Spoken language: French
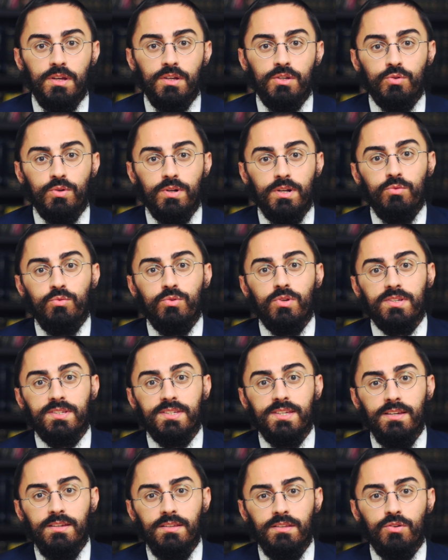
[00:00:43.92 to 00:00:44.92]
Cela nous
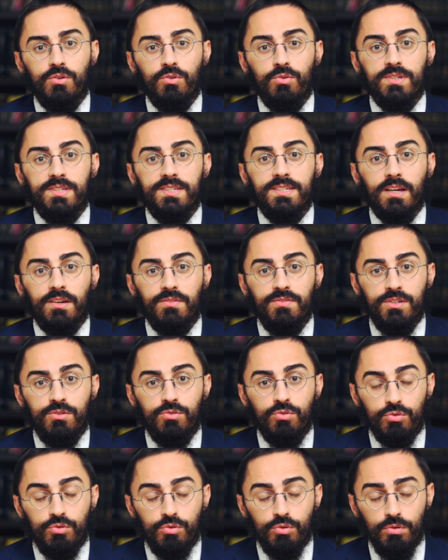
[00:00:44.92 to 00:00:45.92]
enseigne que le service
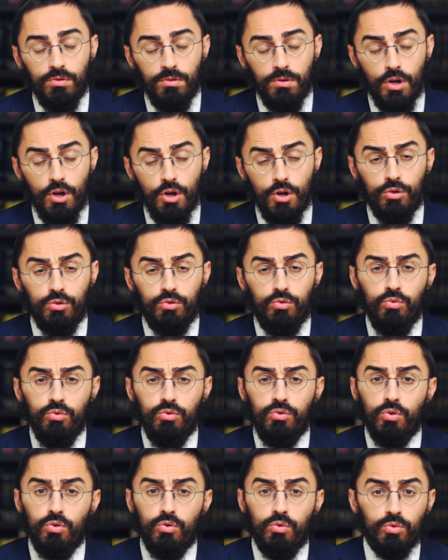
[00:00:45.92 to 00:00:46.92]
de Dieu,
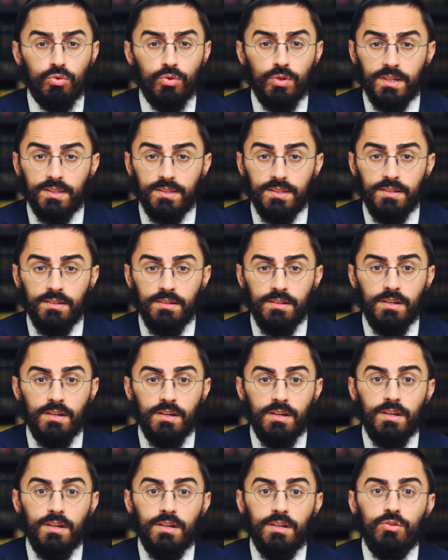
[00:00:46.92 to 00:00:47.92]
tout au long de l'année,
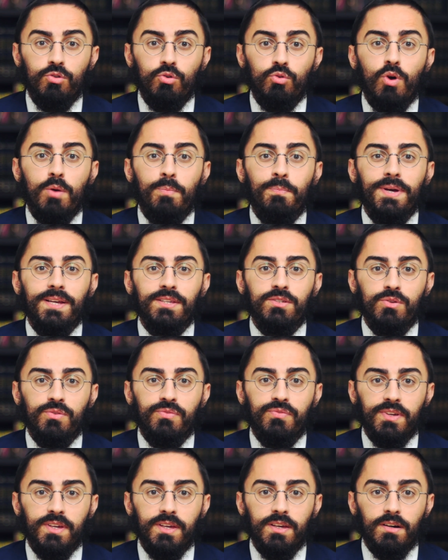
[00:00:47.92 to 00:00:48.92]
ne doit pas se
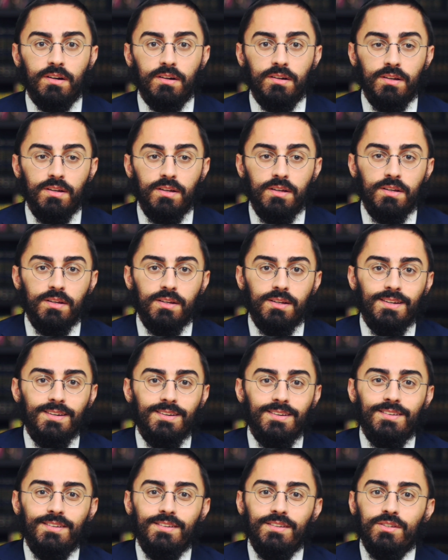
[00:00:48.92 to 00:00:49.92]
faire
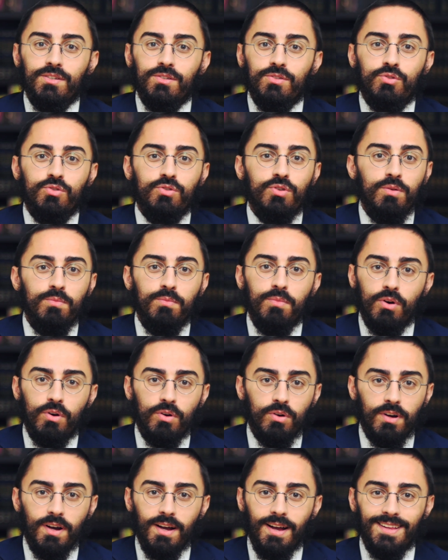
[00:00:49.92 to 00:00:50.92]

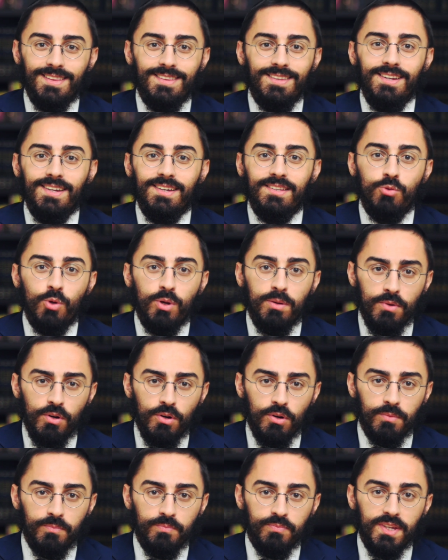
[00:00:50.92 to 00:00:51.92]
seulement
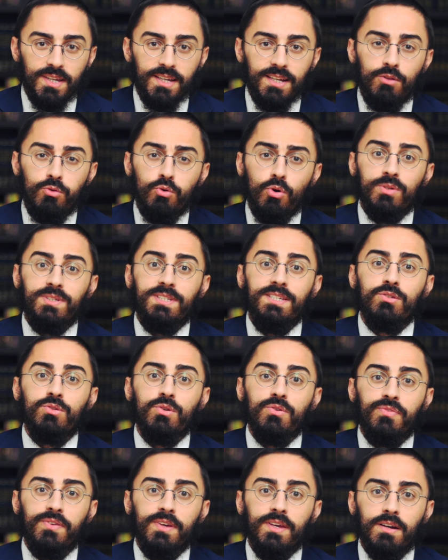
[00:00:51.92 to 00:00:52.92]
intellectuellement, il doit aussi
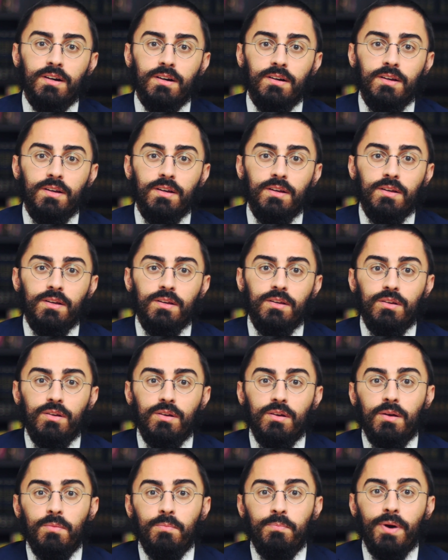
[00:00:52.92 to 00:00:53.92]
se faire
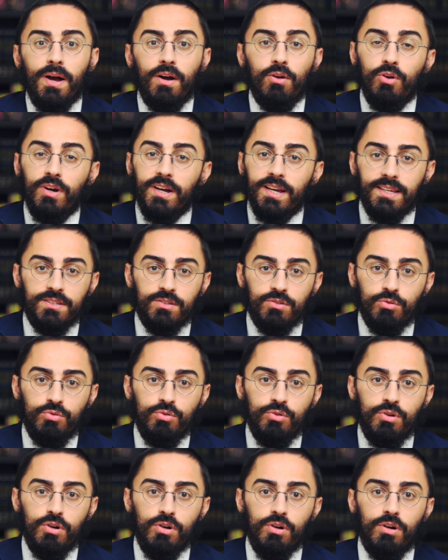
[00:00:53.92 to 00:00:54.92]
par le reste
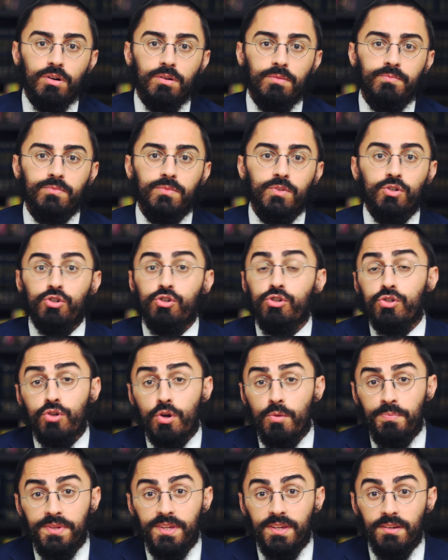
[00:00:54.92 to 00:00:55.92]
du corps,
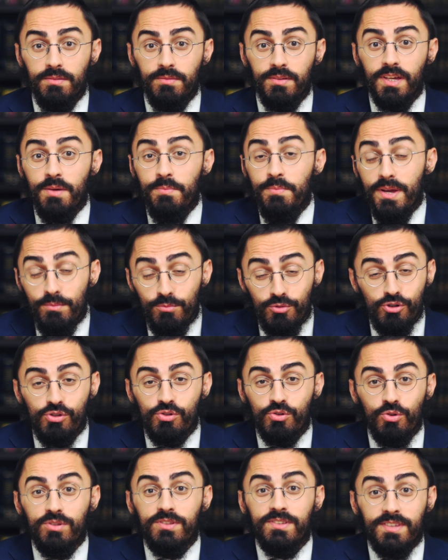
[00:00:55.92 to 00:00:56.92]
jusqu'au pied et même
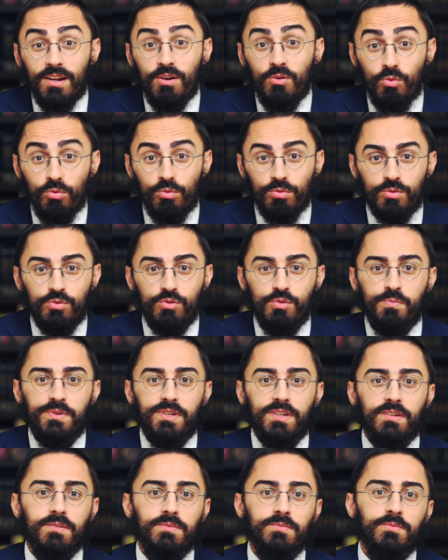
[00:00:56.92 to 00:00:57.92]
jusqu'au talon du
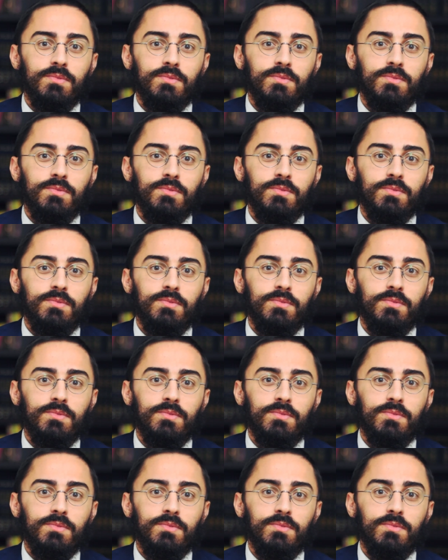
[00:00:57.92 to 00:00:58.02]
pied.